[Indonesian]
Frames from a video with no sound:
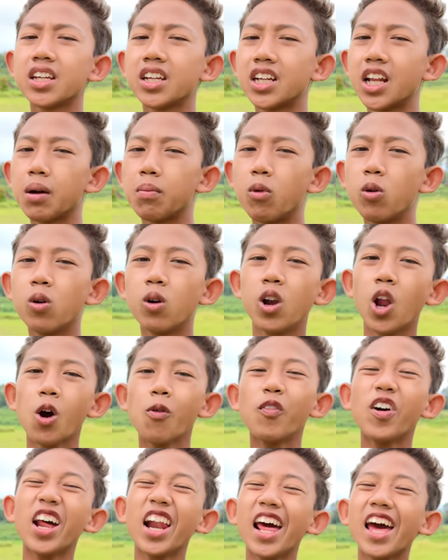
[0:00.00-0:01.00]
kita mau
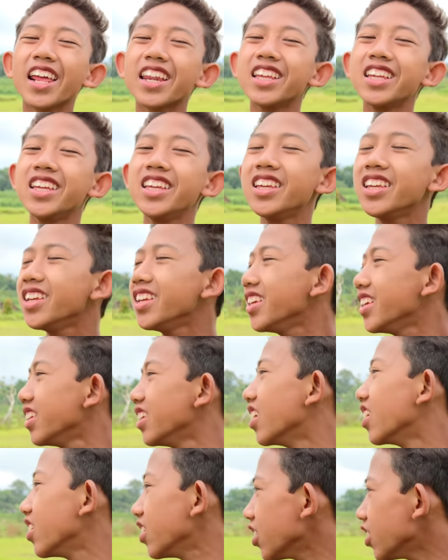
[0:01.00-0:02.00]
lomba lari.
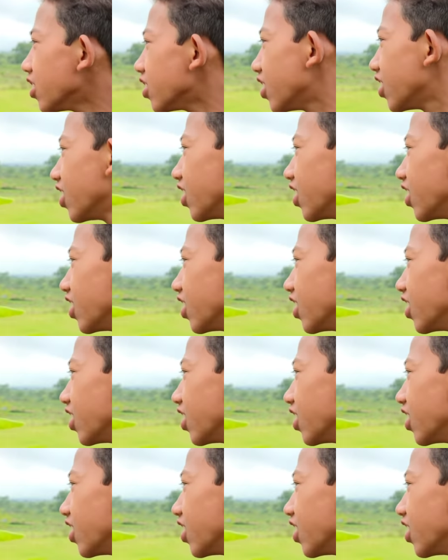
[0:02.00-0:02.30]
Yuk.